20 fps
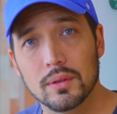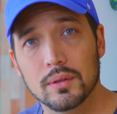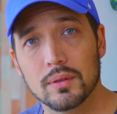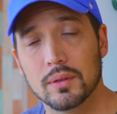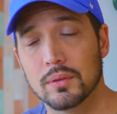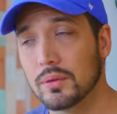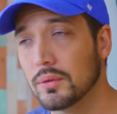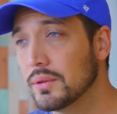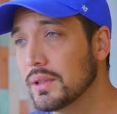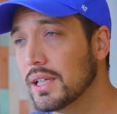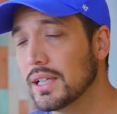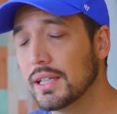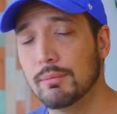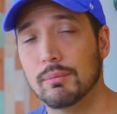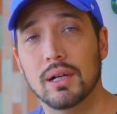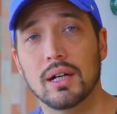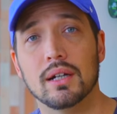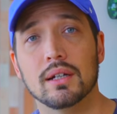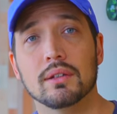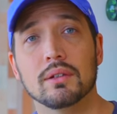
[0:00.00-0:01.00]
それどんなに
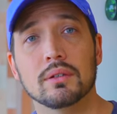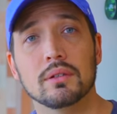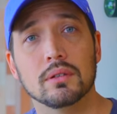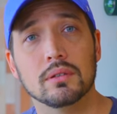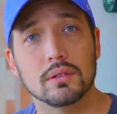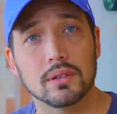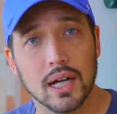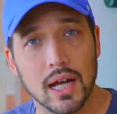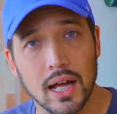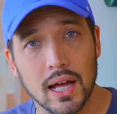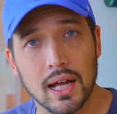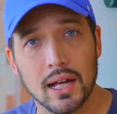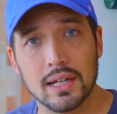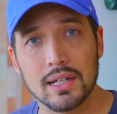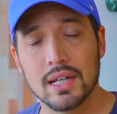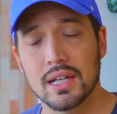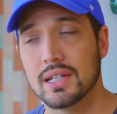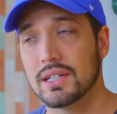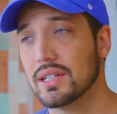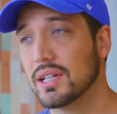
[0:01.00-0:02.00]
周りの人と
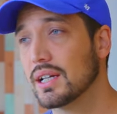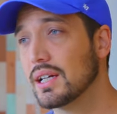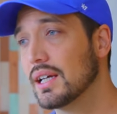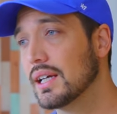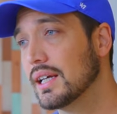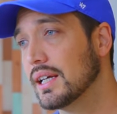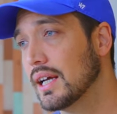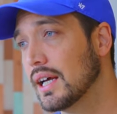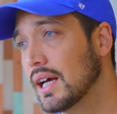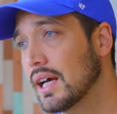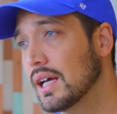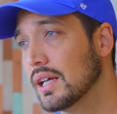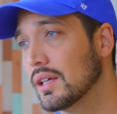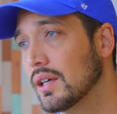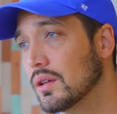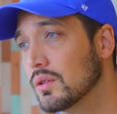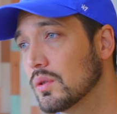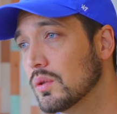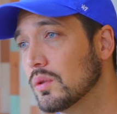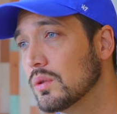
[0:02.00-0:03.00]
か社会が「
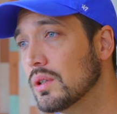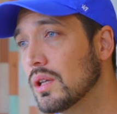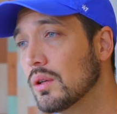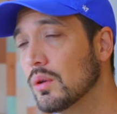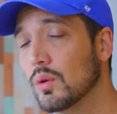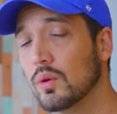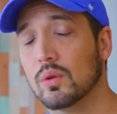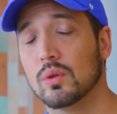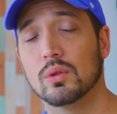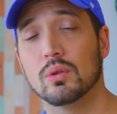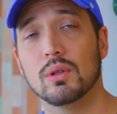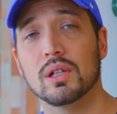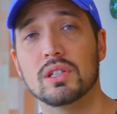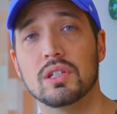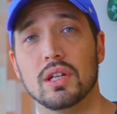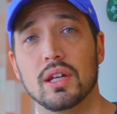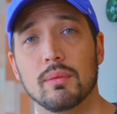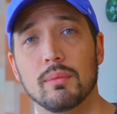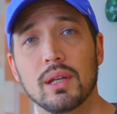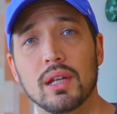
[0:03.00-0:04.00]
いやそんなの断っ
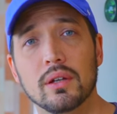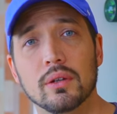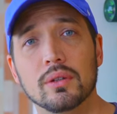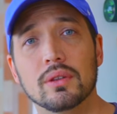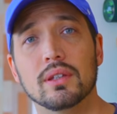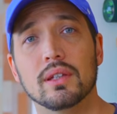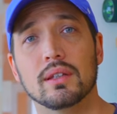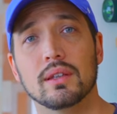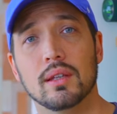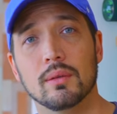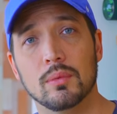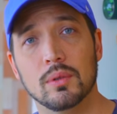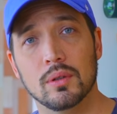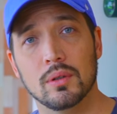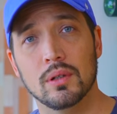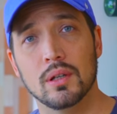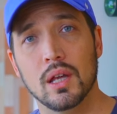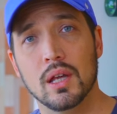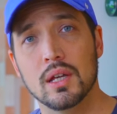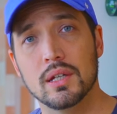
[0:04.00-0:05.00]
ちゃダメだよ」って言って
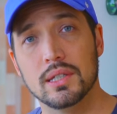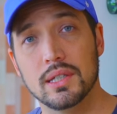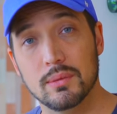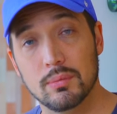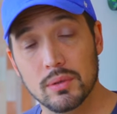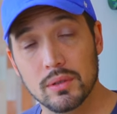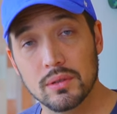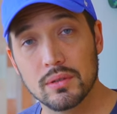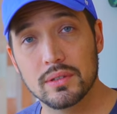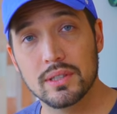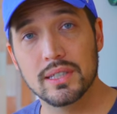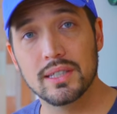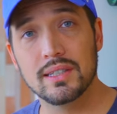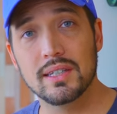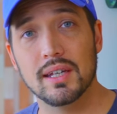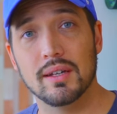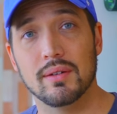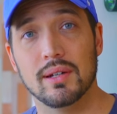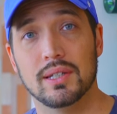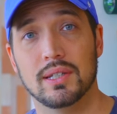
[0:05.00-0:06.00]
も、自分の人
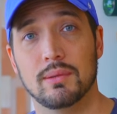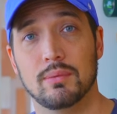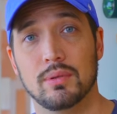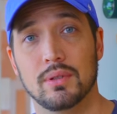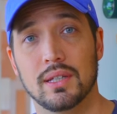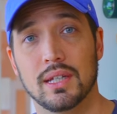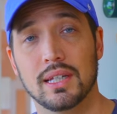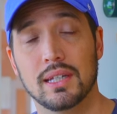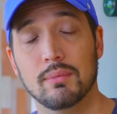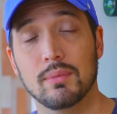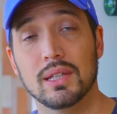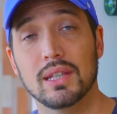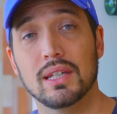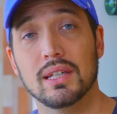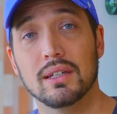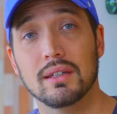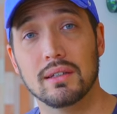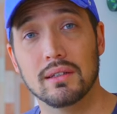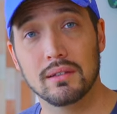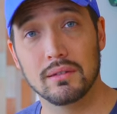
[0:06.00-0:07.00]
生は自分で決め
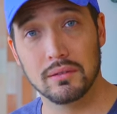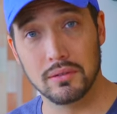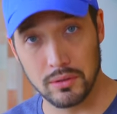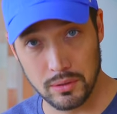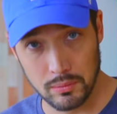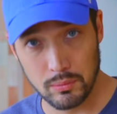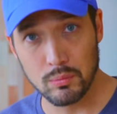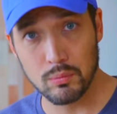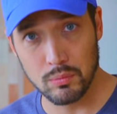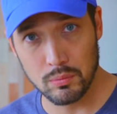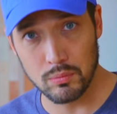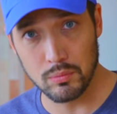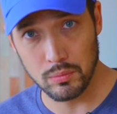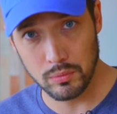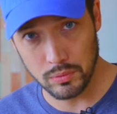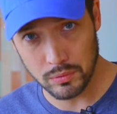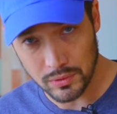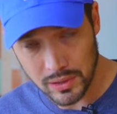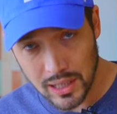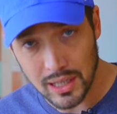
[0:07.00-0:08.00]
ていくの